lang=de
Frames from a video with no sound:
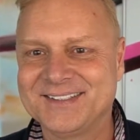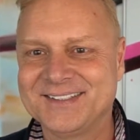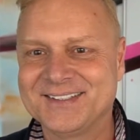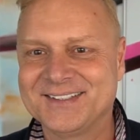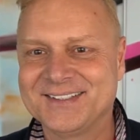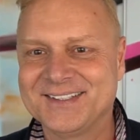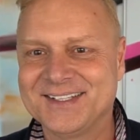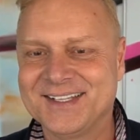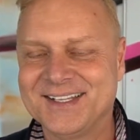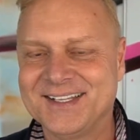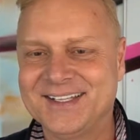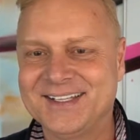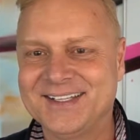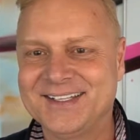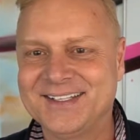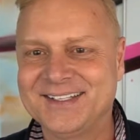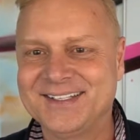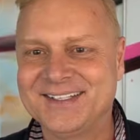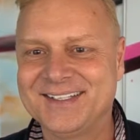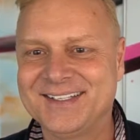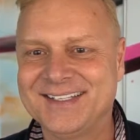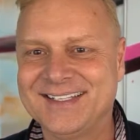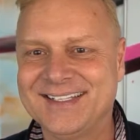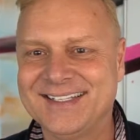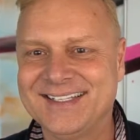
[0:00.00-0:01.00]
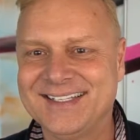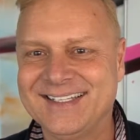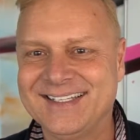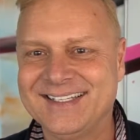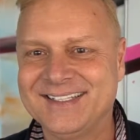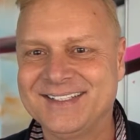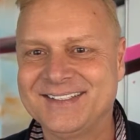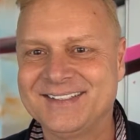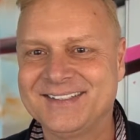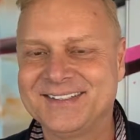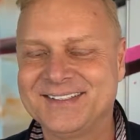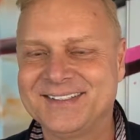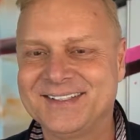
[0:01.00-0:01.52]
wenn es ums Marketing
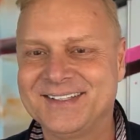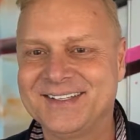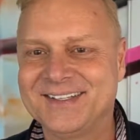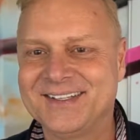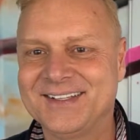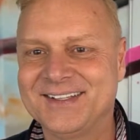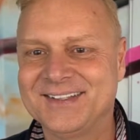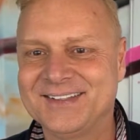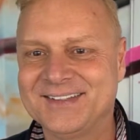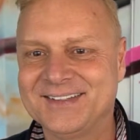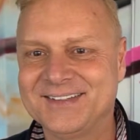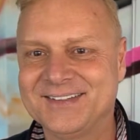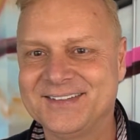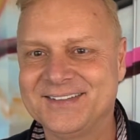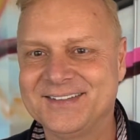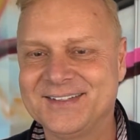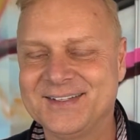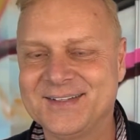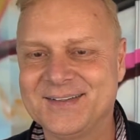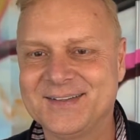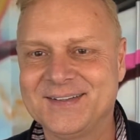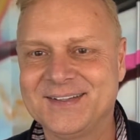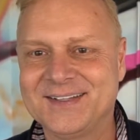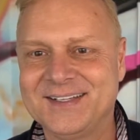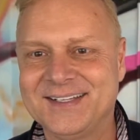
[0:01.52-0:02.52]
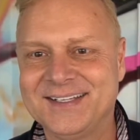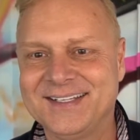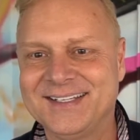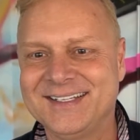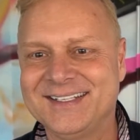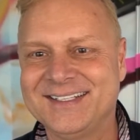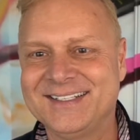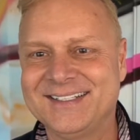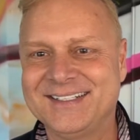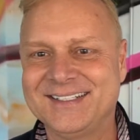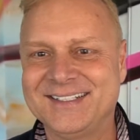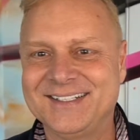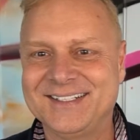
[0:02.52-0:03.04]
geht. Ja, Uwe, ich bin ganz stolz, dich
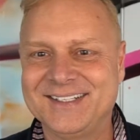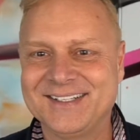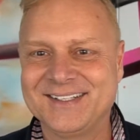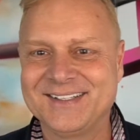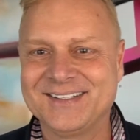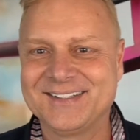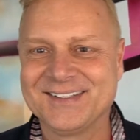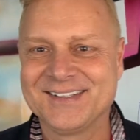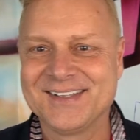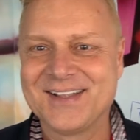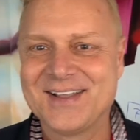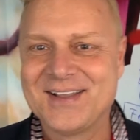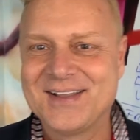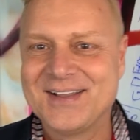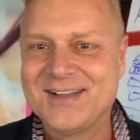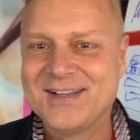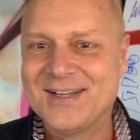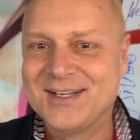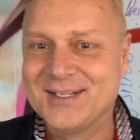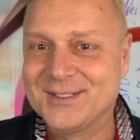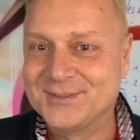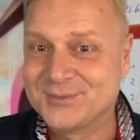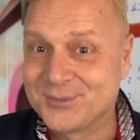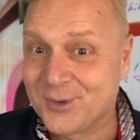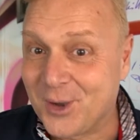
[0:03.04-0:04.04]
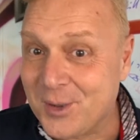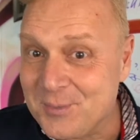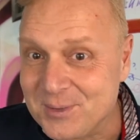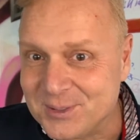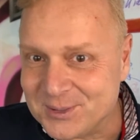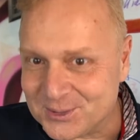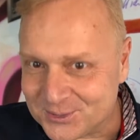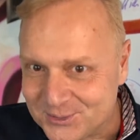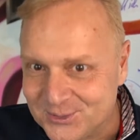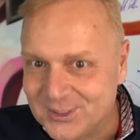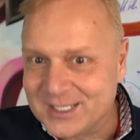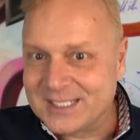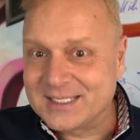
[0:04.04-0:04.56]
kennenzulernen. Hallo. Äh, Freue mich
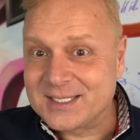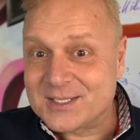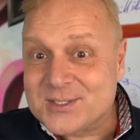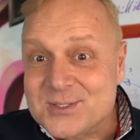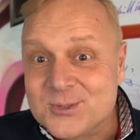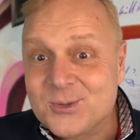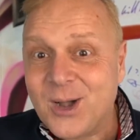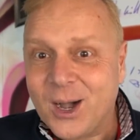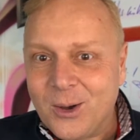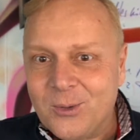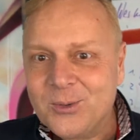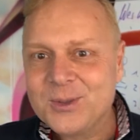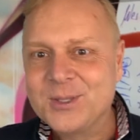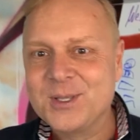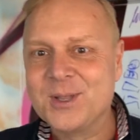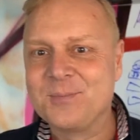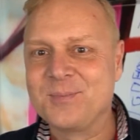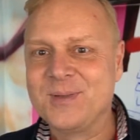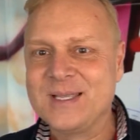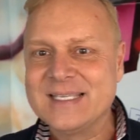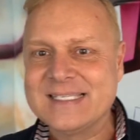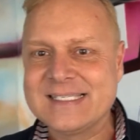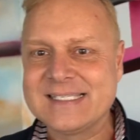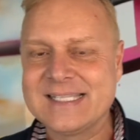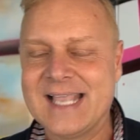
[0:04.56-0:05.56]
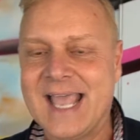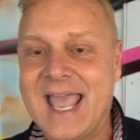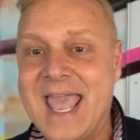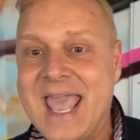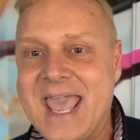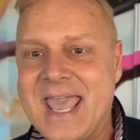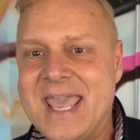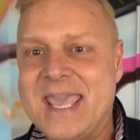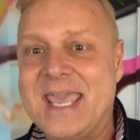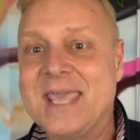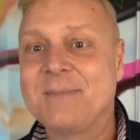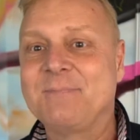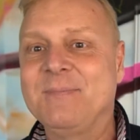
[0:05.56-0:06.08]
natürlich, dass du auch hier bist.
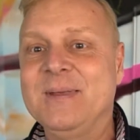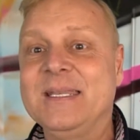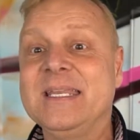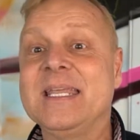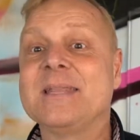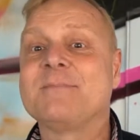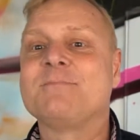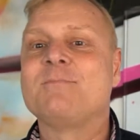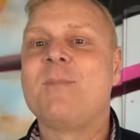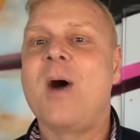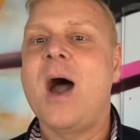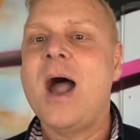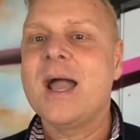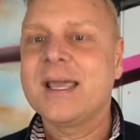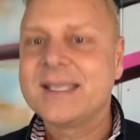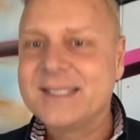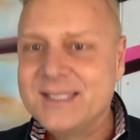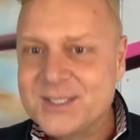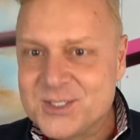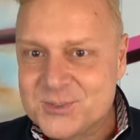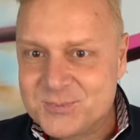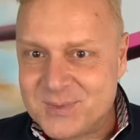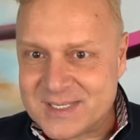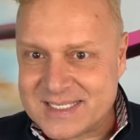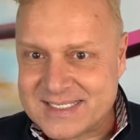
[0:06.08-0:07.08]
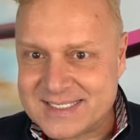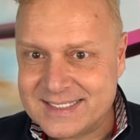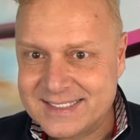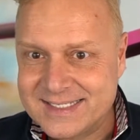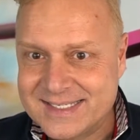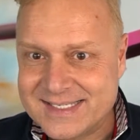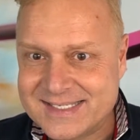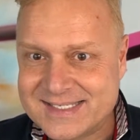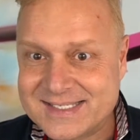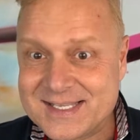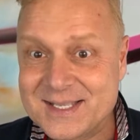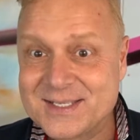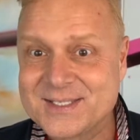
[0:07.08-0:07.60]
Ich bin nicht
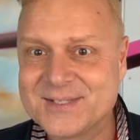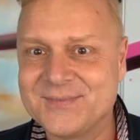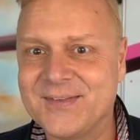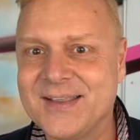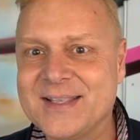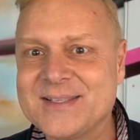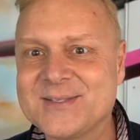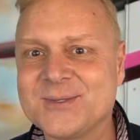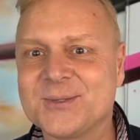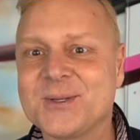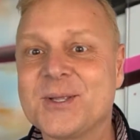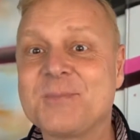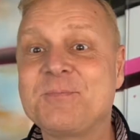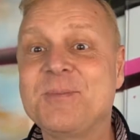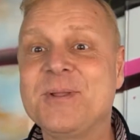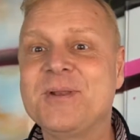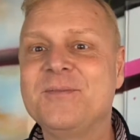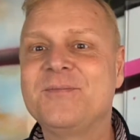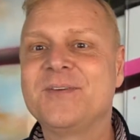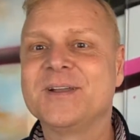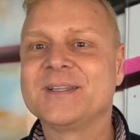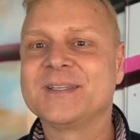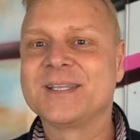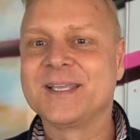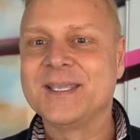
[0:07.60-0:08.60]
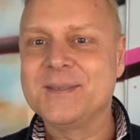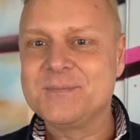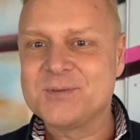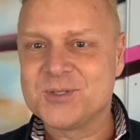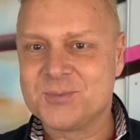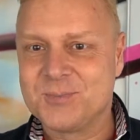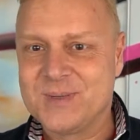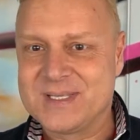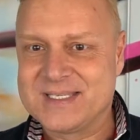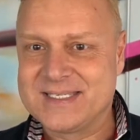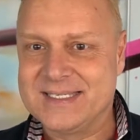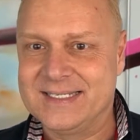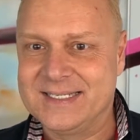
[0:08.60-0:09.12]
Marketing-Spezialist, Sven, sondern ich bin
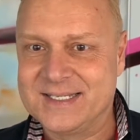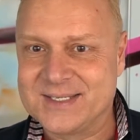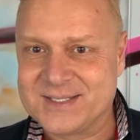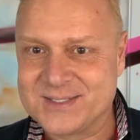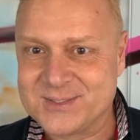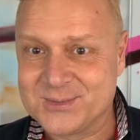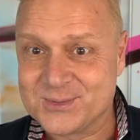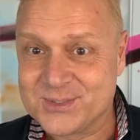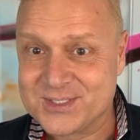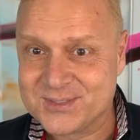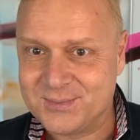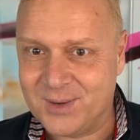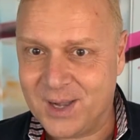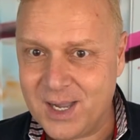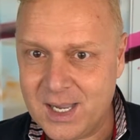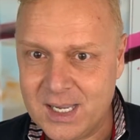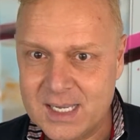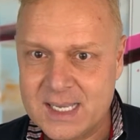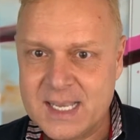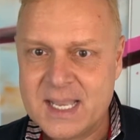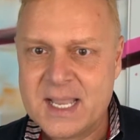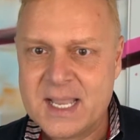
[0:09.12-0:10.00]
Vertriebsspezialist. Und zwar